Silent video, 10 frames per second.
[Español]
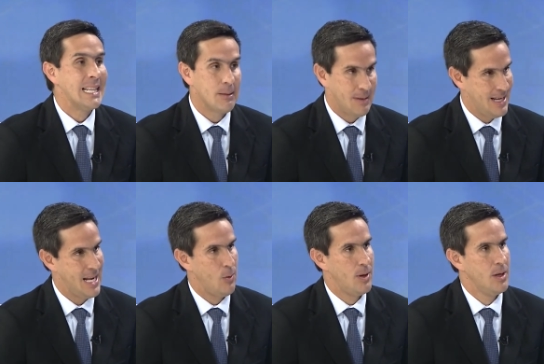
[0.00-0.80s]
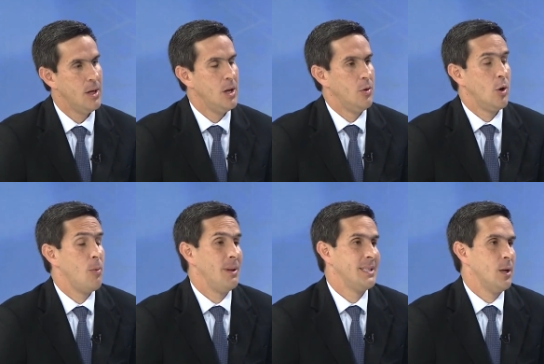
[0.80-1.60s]
es el tema del agua no es
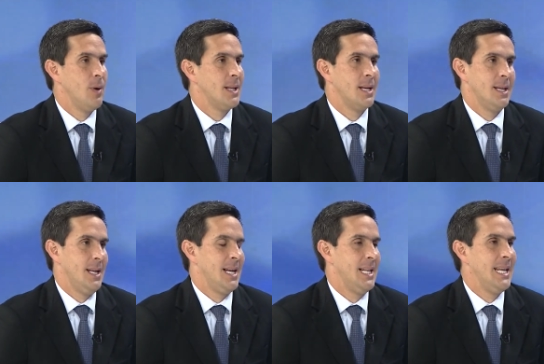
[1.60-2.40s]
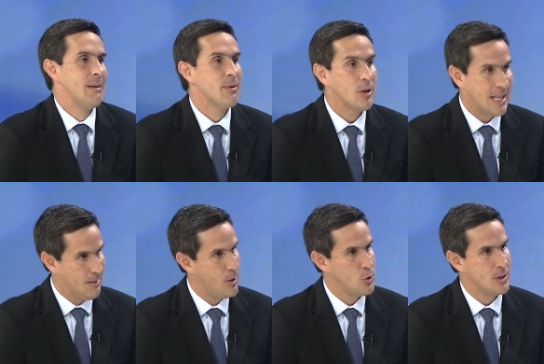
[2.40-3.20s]
competencia nuestra ni en alcaldía, pero
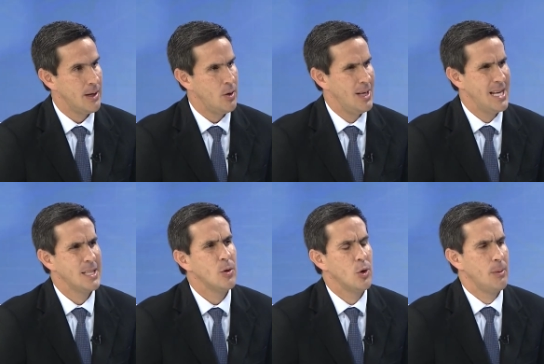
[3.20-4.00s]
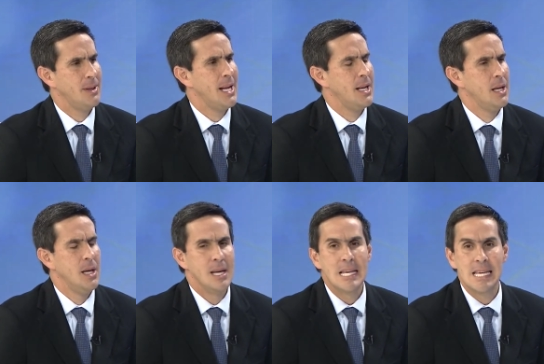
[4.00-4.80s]
hemos hecho un trabajo de enlace con el Capital.
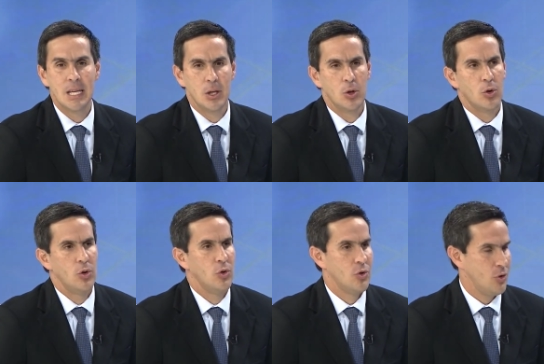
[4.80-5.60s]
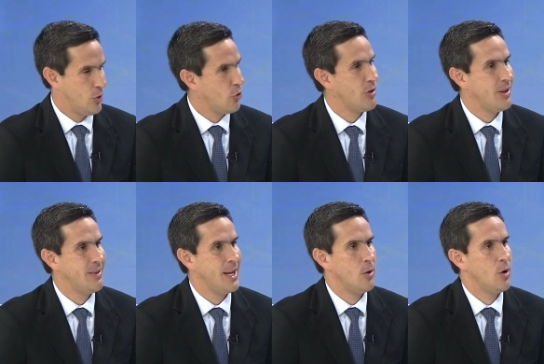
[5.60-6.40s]
Y yo, eso soy
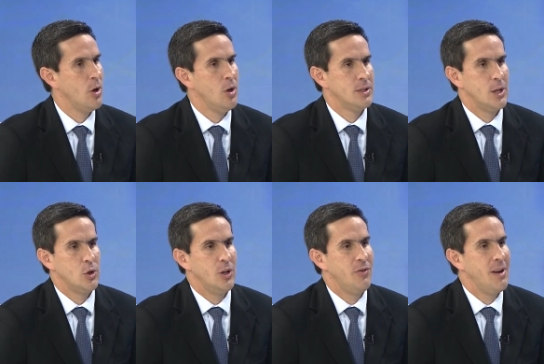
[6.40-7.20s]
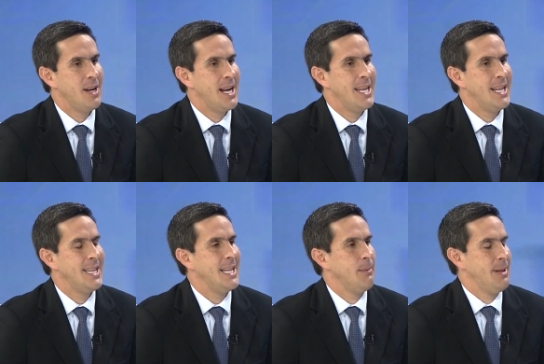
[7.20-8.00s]
sincero. O sea, yo soy fiel
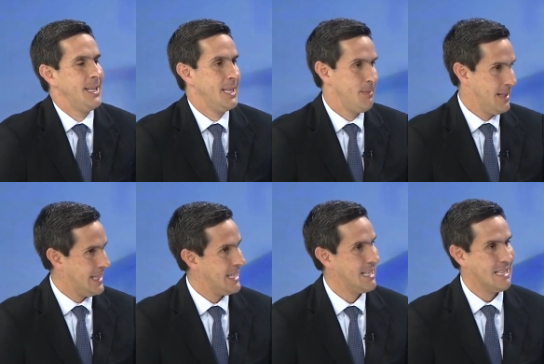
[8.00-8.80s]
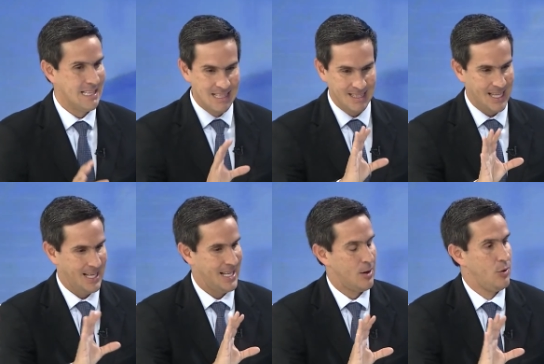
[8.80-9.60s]
creyente que independientemente
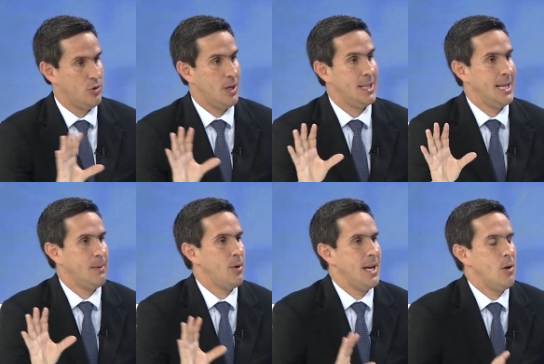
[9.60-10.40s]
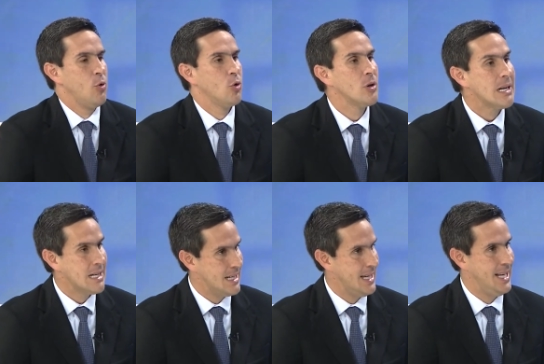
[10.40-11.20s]
de las condiciones que tengamos cada uno,
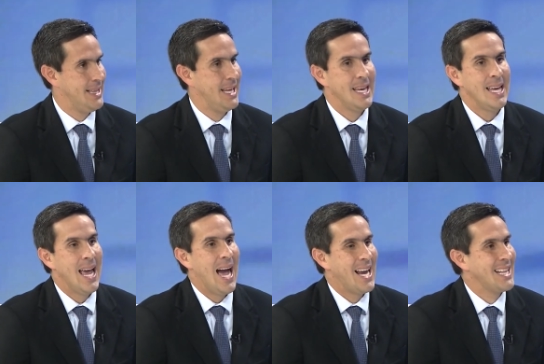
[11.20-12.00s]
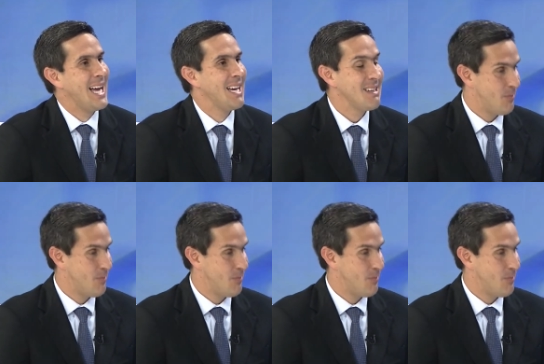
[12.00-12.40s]
este, políticamente